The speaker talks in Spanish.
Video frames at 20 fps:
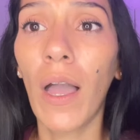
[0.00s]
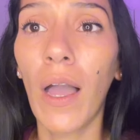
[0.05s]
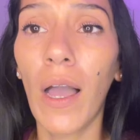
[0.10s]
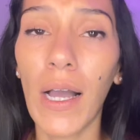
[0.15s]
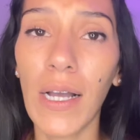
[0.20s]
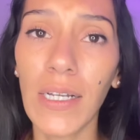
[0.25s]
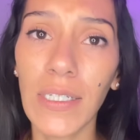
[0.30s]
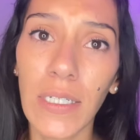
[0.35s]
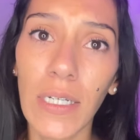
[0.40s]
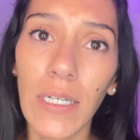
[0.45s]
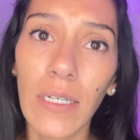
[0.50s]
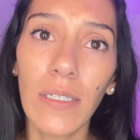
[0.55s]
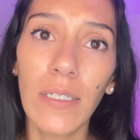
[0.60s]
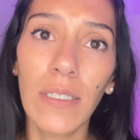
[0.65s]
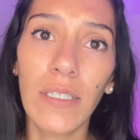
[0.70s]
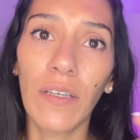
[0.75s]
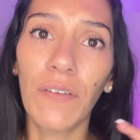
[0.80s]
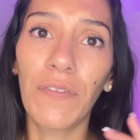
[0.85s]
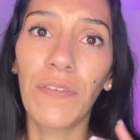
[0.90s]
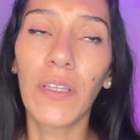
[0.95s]
Ayer
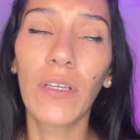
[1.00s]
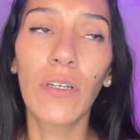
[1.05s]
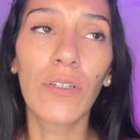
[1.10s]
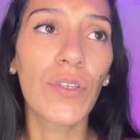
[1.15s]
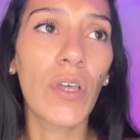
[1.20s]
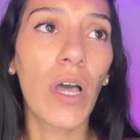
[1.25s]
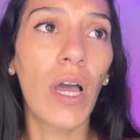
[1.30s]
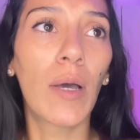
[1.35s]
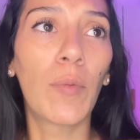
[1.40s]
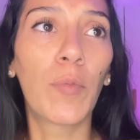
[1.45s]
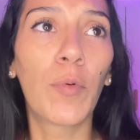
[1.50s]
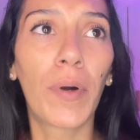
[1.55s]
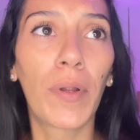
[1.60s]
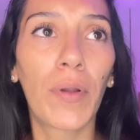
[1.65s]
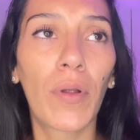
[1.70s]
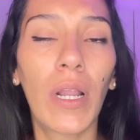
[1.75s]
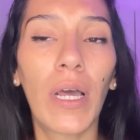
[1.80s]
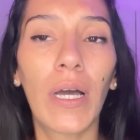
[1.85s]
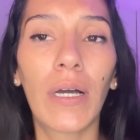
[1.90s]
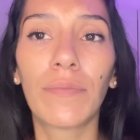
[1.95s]
hice fideos a la
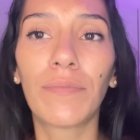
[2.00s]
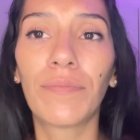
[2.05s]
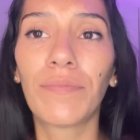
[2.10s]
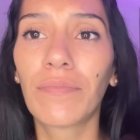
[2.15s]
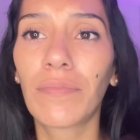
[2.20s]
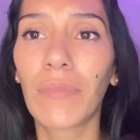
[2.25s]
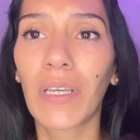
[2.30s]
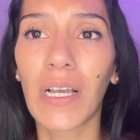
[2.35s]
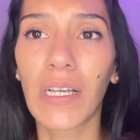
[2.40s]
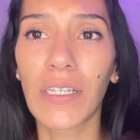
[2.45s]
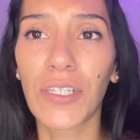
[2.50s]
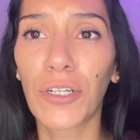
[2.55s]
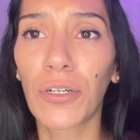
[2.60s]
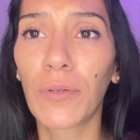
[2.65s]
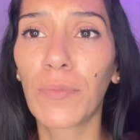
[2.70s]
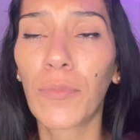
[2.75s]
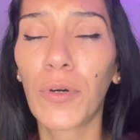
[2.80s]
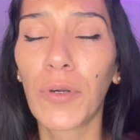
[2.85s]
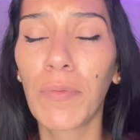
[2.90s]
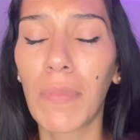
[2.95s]
pumarola. Me cayeron
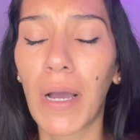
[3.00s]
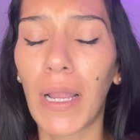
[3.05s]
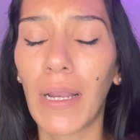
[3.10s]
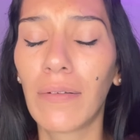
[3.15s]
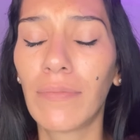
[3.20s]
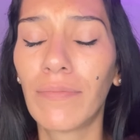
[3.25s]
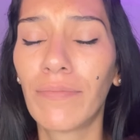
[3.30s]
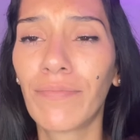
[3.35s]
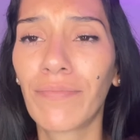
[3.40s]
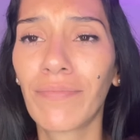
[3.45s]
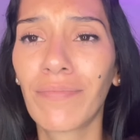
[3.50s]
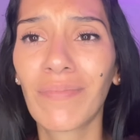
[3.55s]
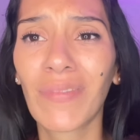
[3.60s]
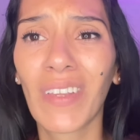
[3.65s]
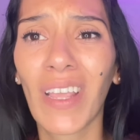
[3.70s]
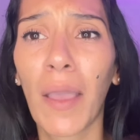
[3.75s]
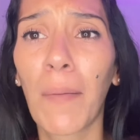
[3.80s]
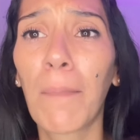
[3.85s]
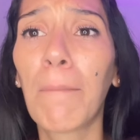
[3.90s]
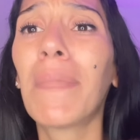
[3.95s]
muy mal.
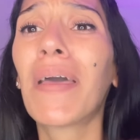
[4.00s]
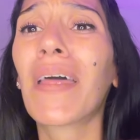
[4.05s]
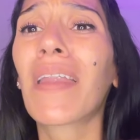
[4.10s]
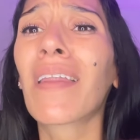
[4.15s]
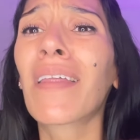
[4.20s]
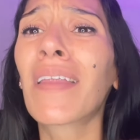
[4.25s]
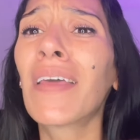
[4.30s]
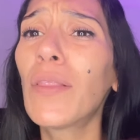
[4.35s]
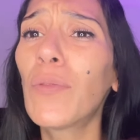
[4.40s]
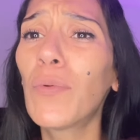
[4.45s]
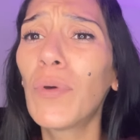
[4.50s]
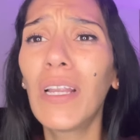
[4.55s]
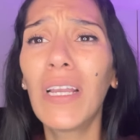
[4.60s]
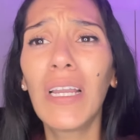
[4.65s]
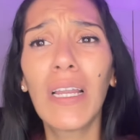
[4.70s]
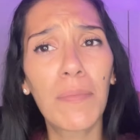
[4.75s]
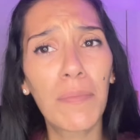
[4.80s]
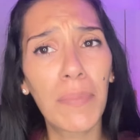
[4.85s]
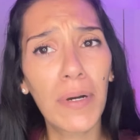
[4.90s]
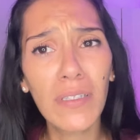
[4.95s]
Me re duele
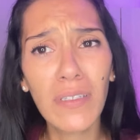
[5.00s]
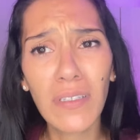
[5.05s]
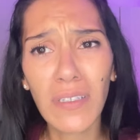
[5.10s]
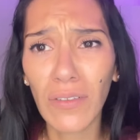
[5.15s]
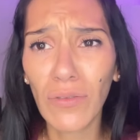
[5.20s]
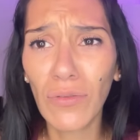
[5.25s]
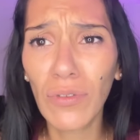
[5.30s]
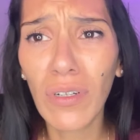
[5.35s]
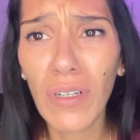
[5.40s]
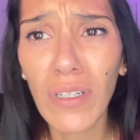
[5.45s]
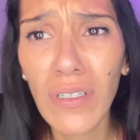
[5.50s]
la panza, estoy re